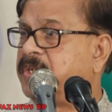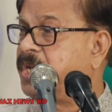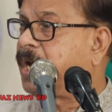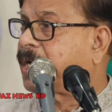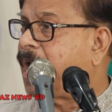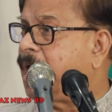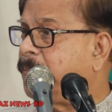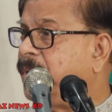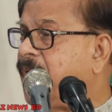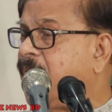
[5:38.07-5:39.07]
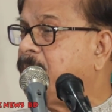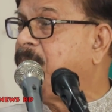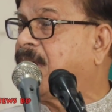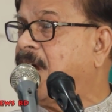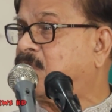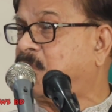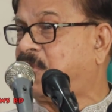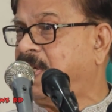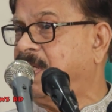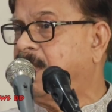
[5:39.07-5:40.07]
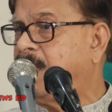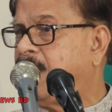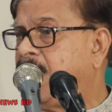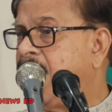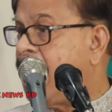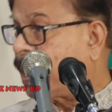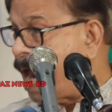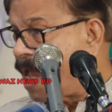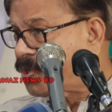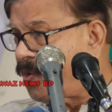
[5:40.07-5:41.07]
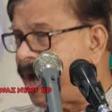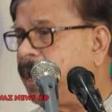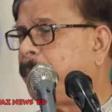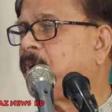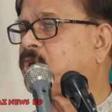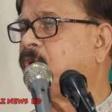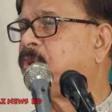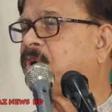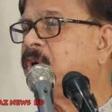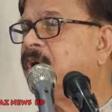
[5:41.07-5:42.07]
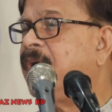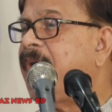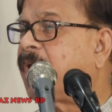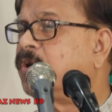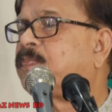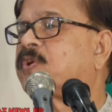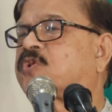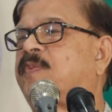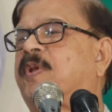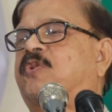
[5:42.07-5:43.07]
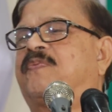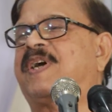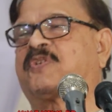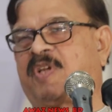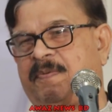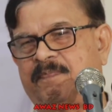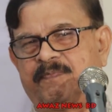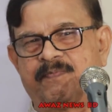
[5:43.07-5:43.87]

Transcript: শিক্ষার বিরাট বিকাশ হচ্ছে ক্লাস ওয়ানে পর্যন্ত এখন প্রশ্নপত্র ফাঁস হয়